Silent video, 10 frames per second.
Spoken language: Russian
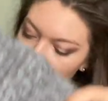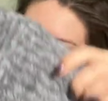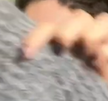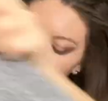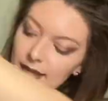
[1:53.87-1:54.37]

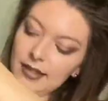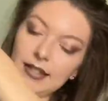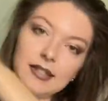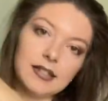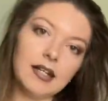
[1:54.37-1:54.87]
А,
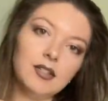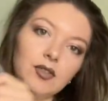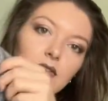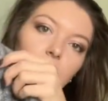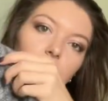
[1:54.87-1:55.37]
и сзади у
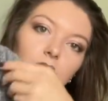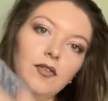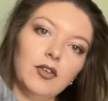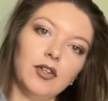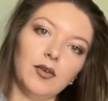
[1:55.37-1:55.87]
него
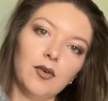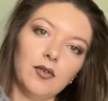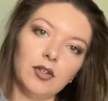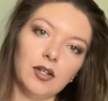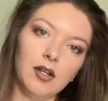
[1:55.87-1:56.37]
вот такой
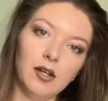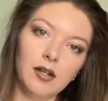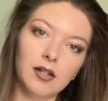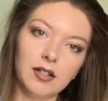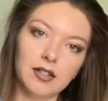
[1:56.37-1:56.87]
вот
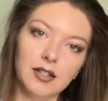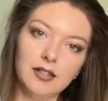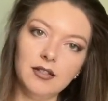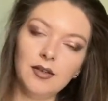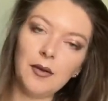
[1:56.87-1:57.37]

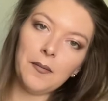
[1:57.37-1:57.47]
разрез,